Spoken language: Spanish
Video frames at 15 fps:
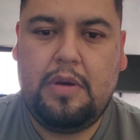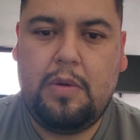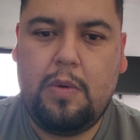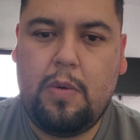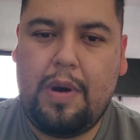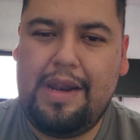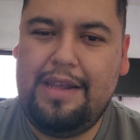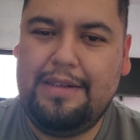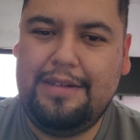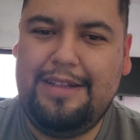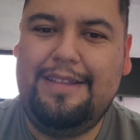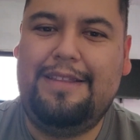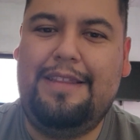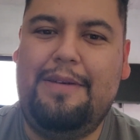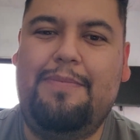¿Cuál es el
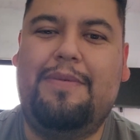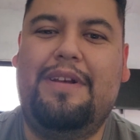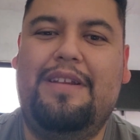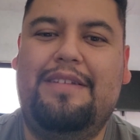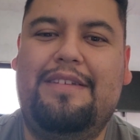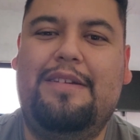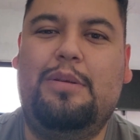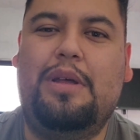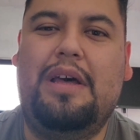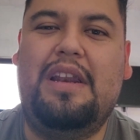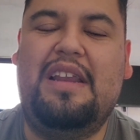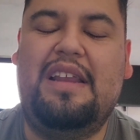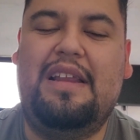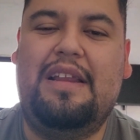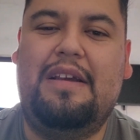tip que les quiero
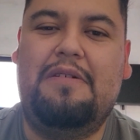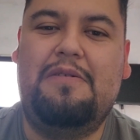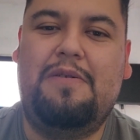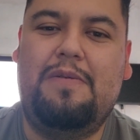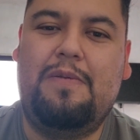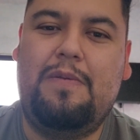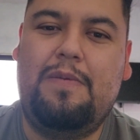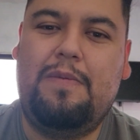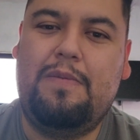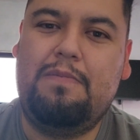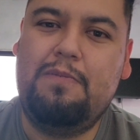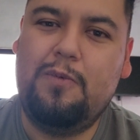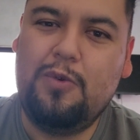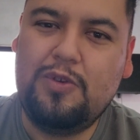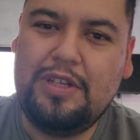dar?
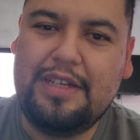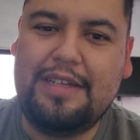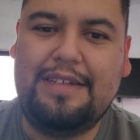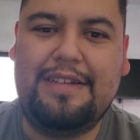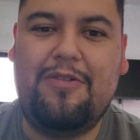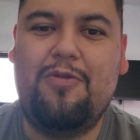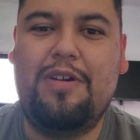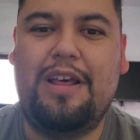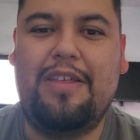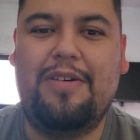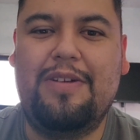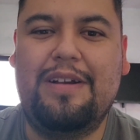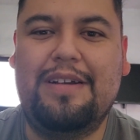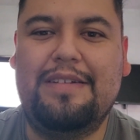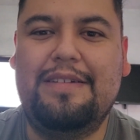Muchas
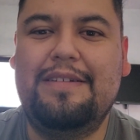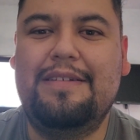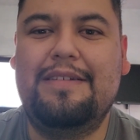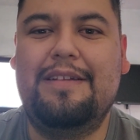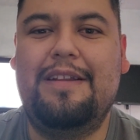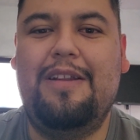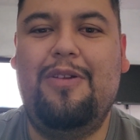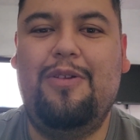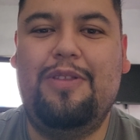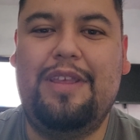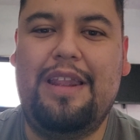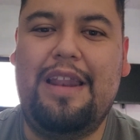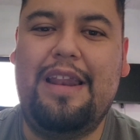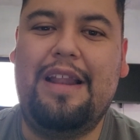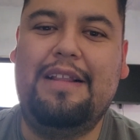aseguradoras lo
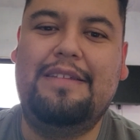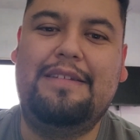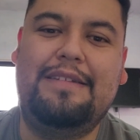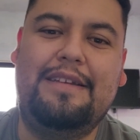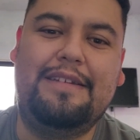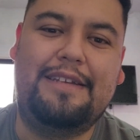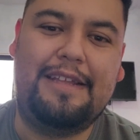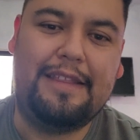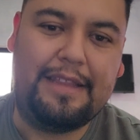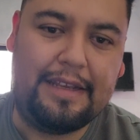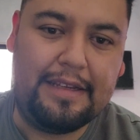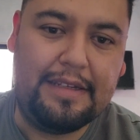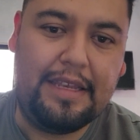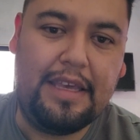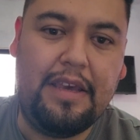tienen al
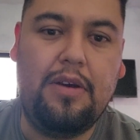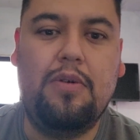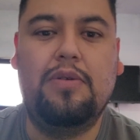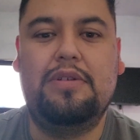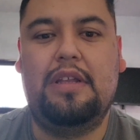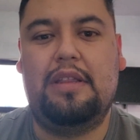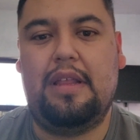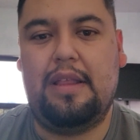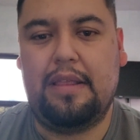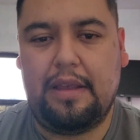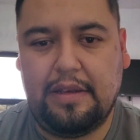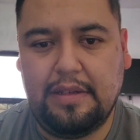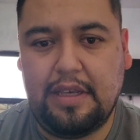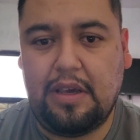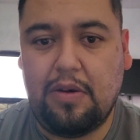65,
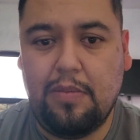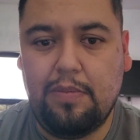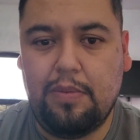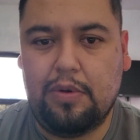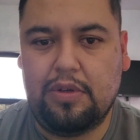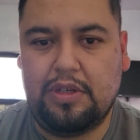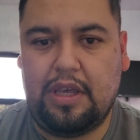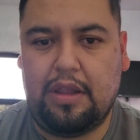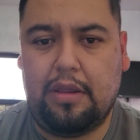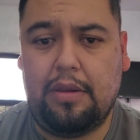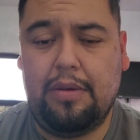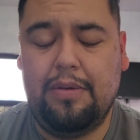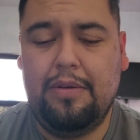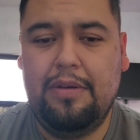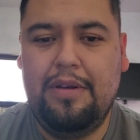75%.
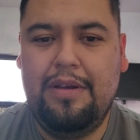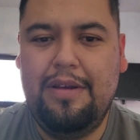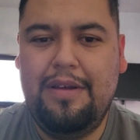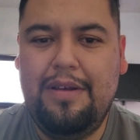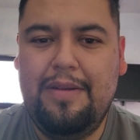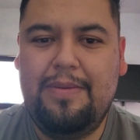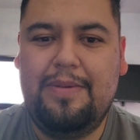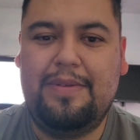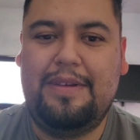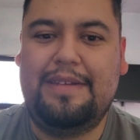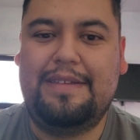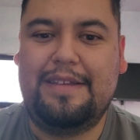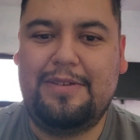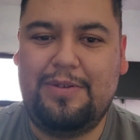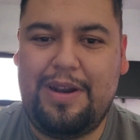Entonces,
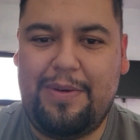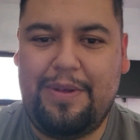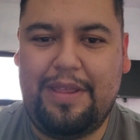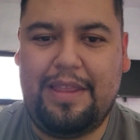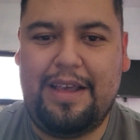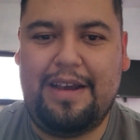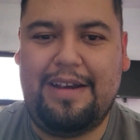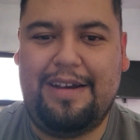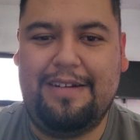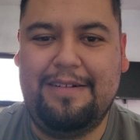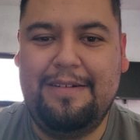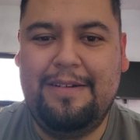esta es una ventaja.